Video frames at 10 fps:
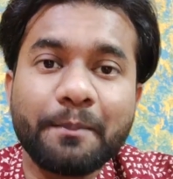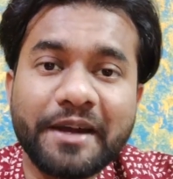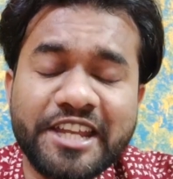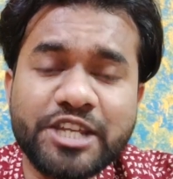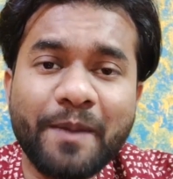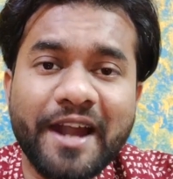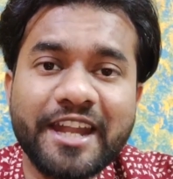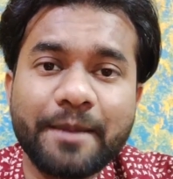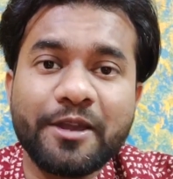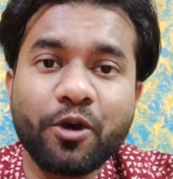मनीष
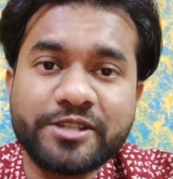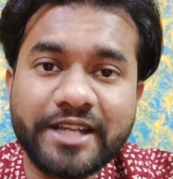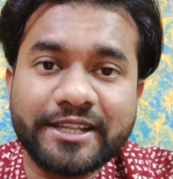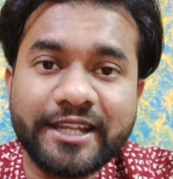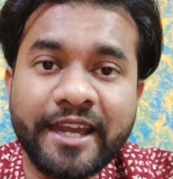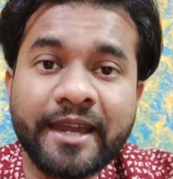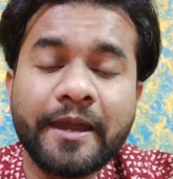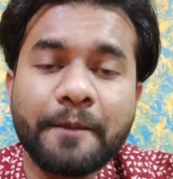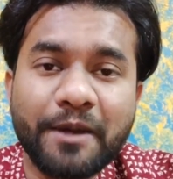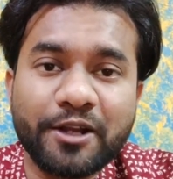पांडे भी हो सकते हैं
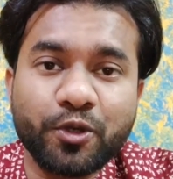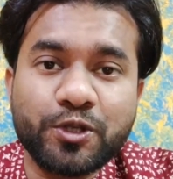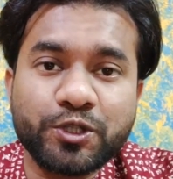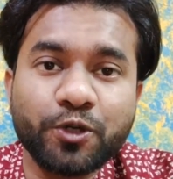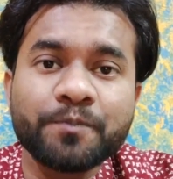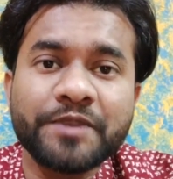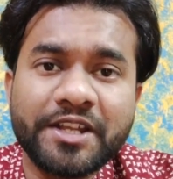पर दोस्तों